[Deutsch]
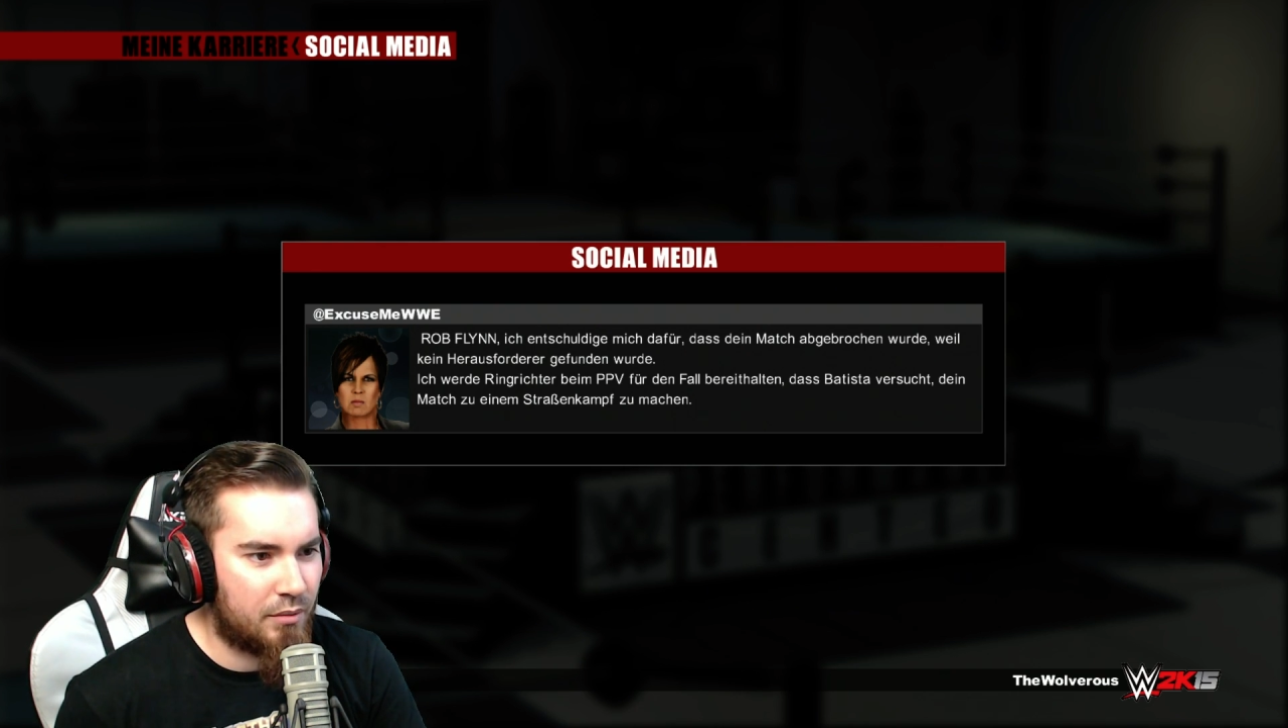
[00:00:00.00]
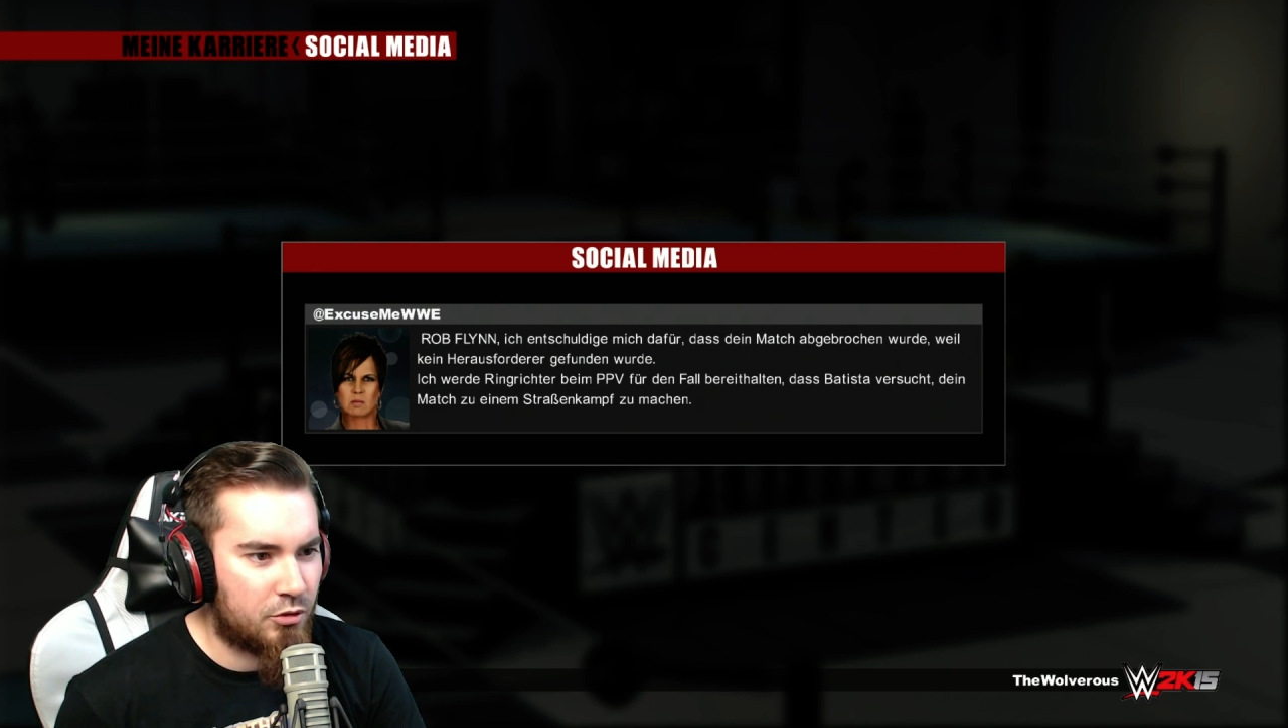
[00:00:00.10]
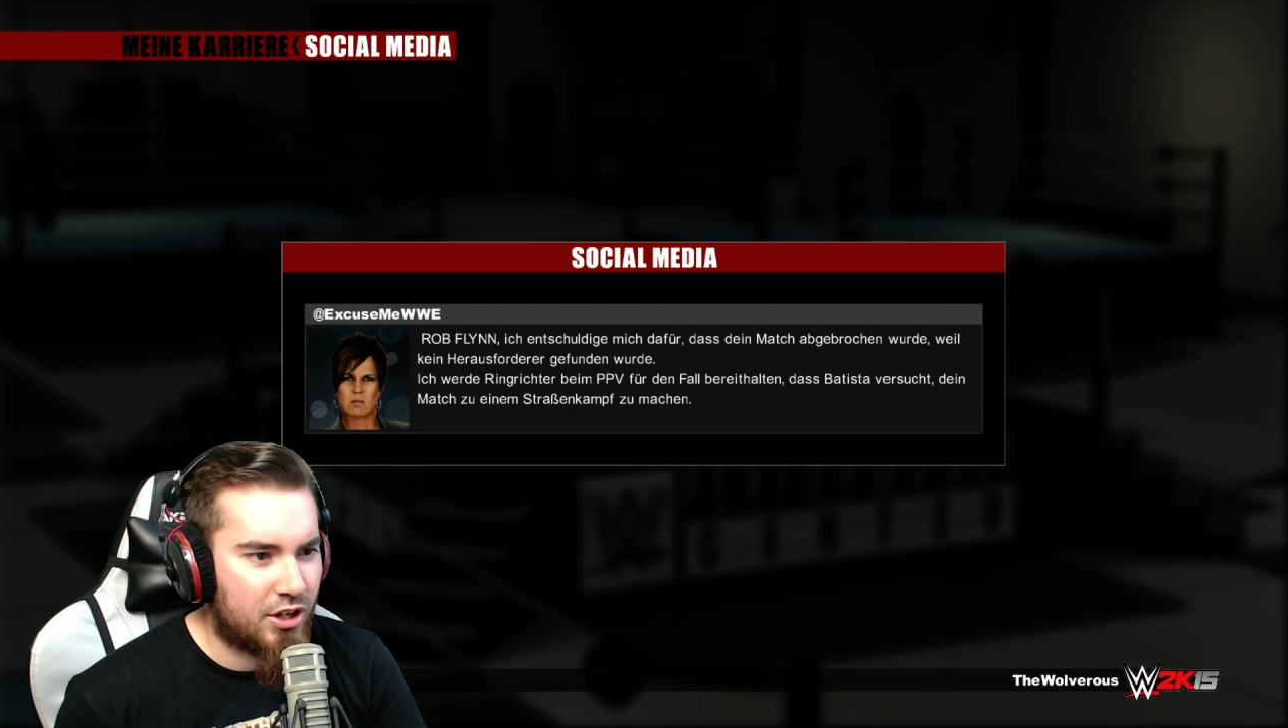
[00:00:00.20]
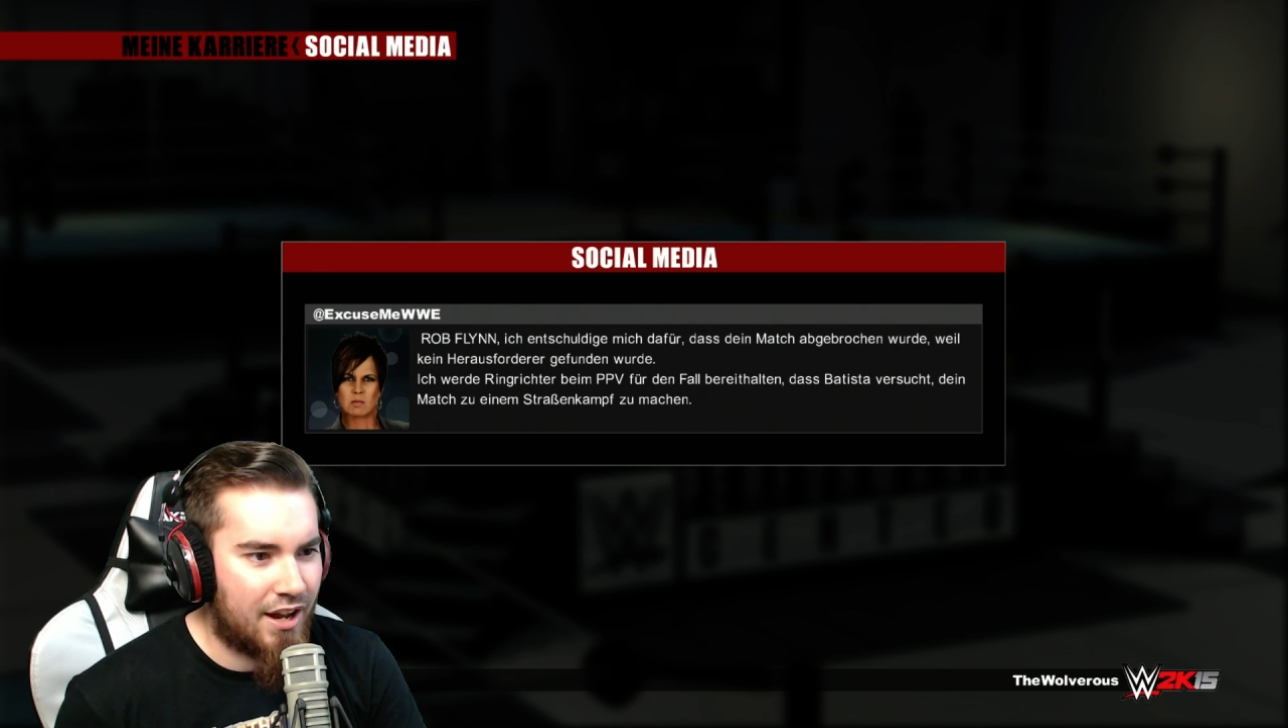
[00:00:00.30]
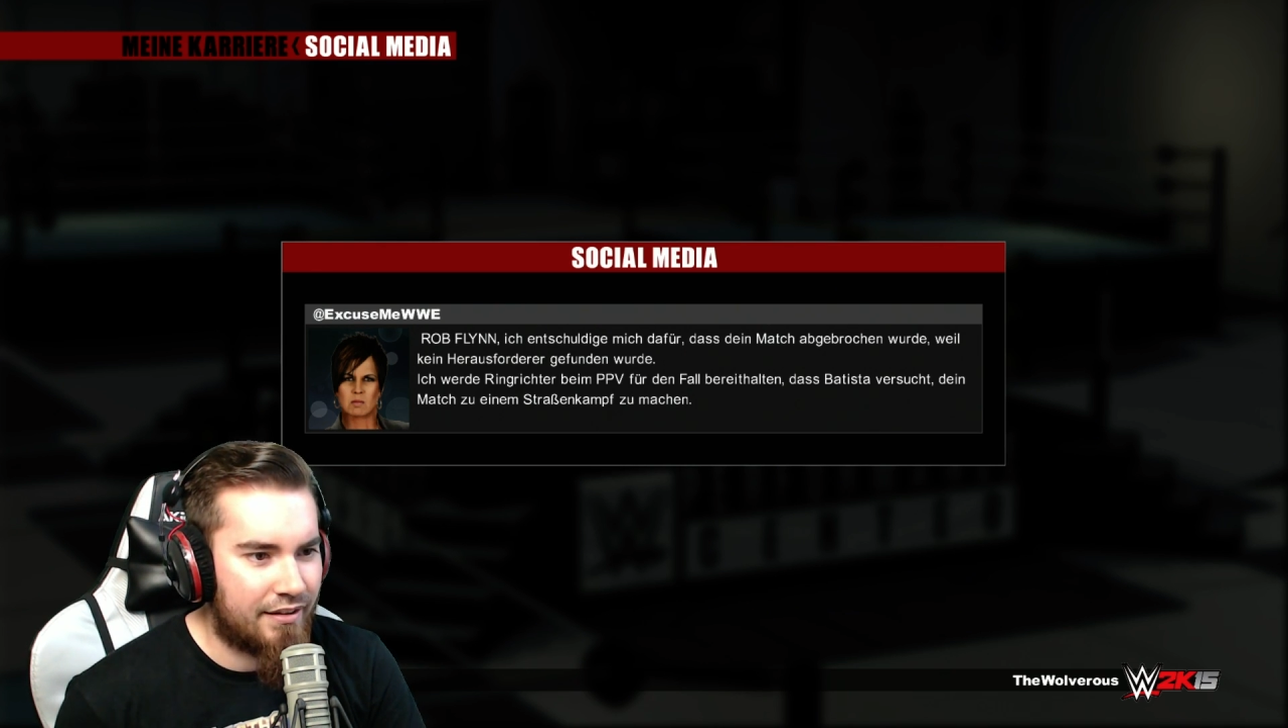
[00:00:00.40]
einem
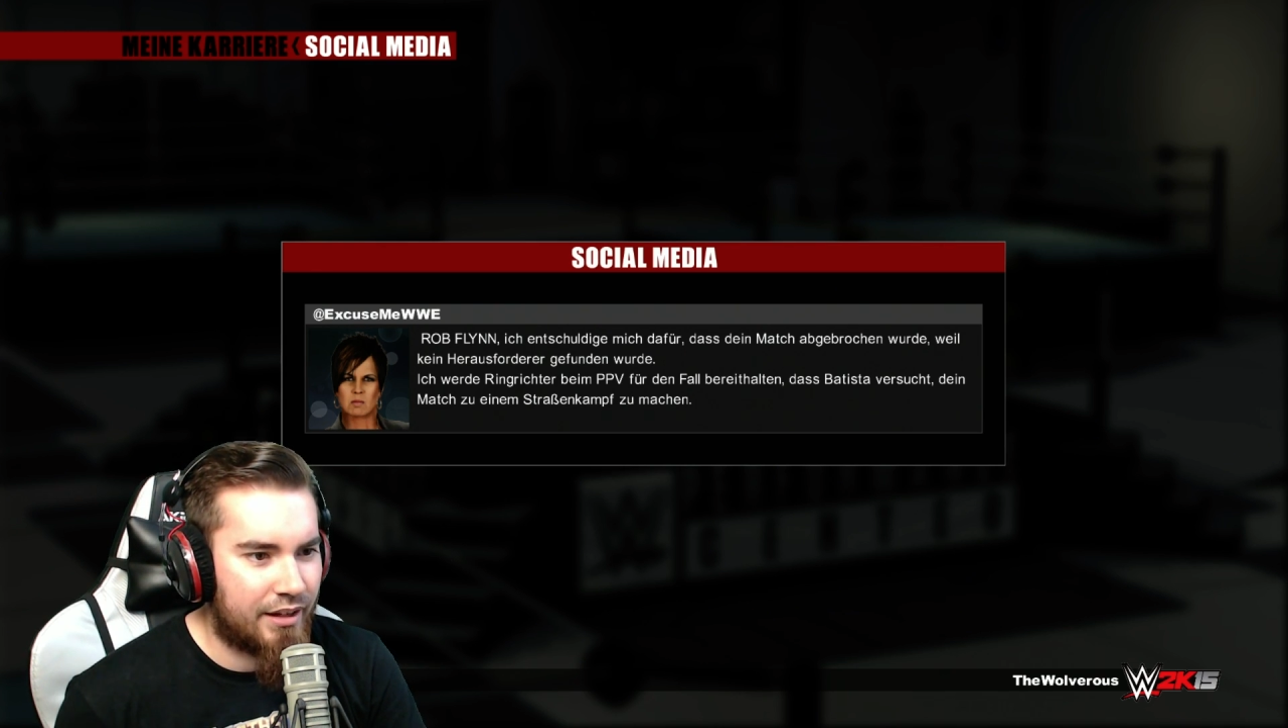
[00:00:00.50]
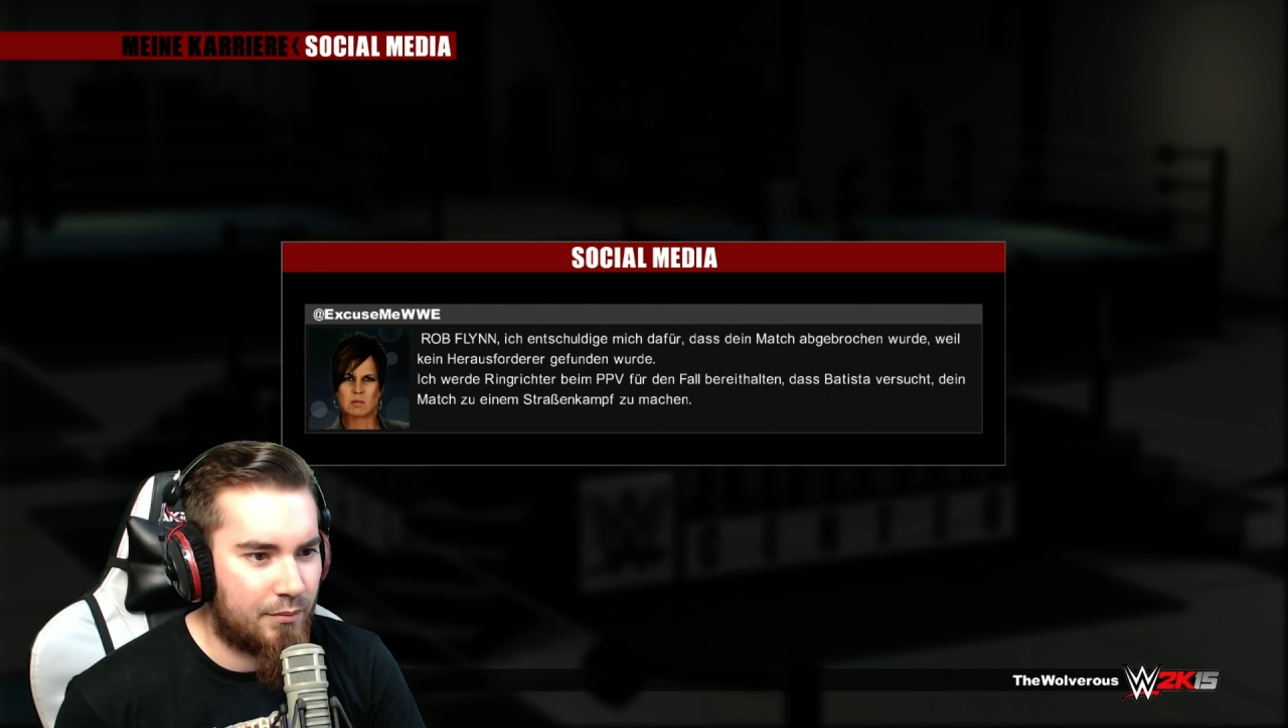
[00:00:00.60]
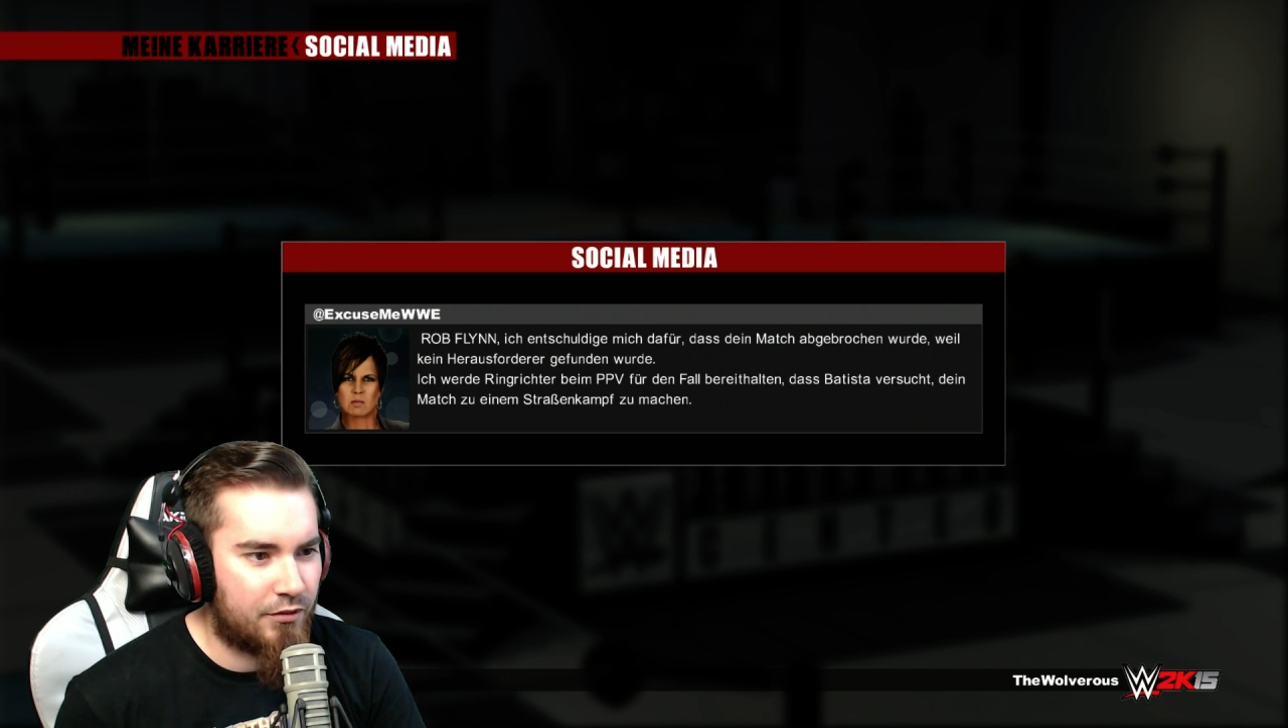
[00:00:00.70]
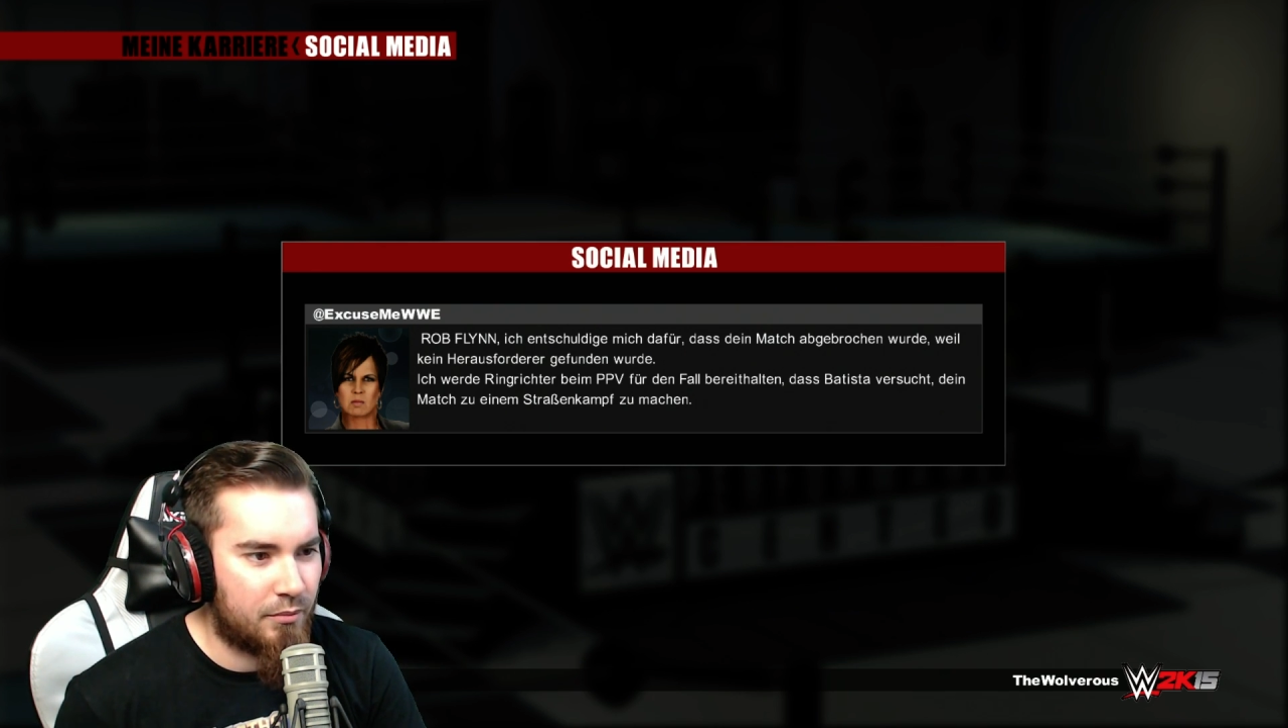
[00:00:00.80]
Straßenkampf